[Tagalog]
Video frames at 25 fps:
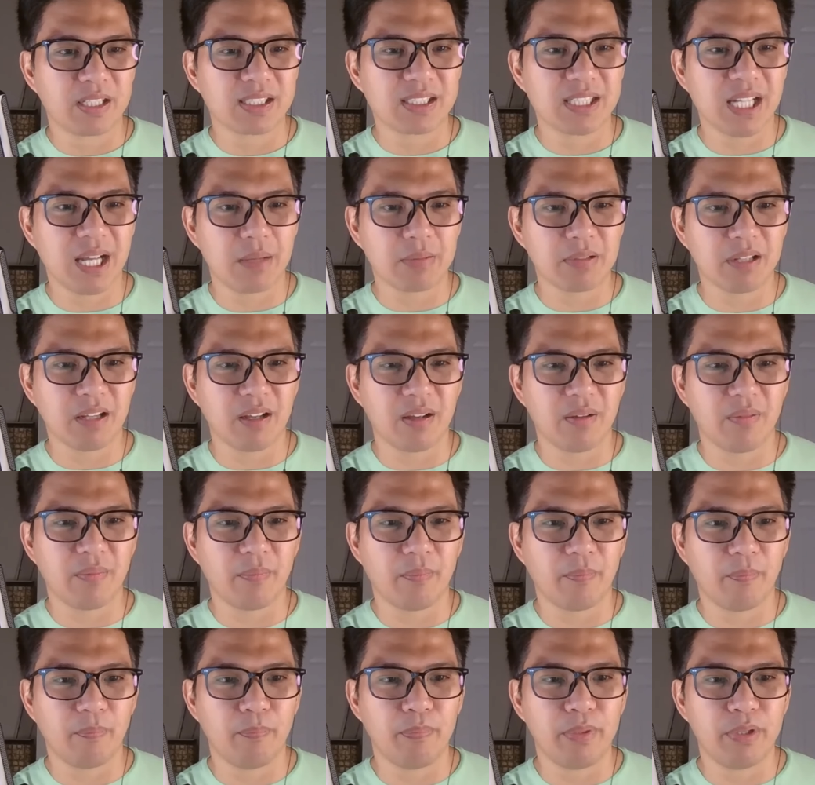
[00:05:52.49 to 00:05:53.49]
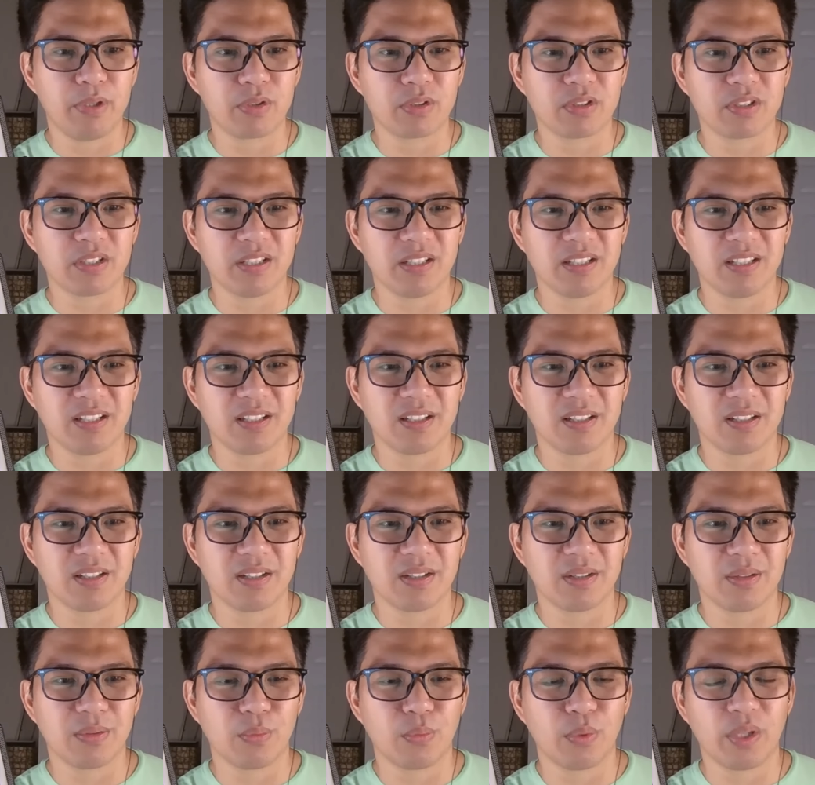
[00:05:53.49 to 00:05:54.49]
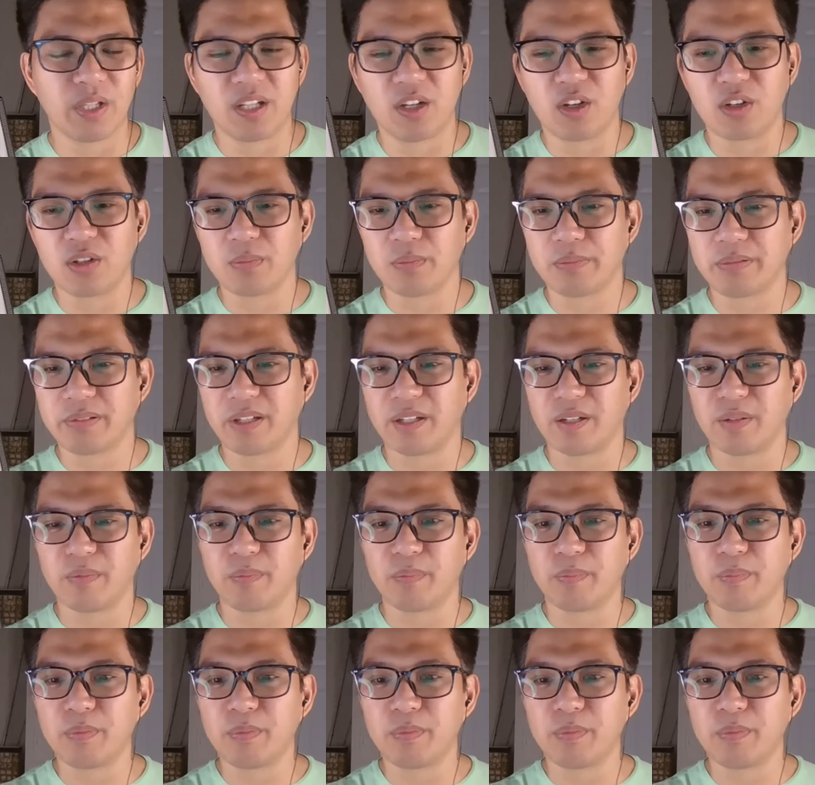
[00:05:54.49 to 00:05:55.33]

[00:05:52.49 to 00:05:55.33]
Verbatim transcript: Sarah, beauty without brain.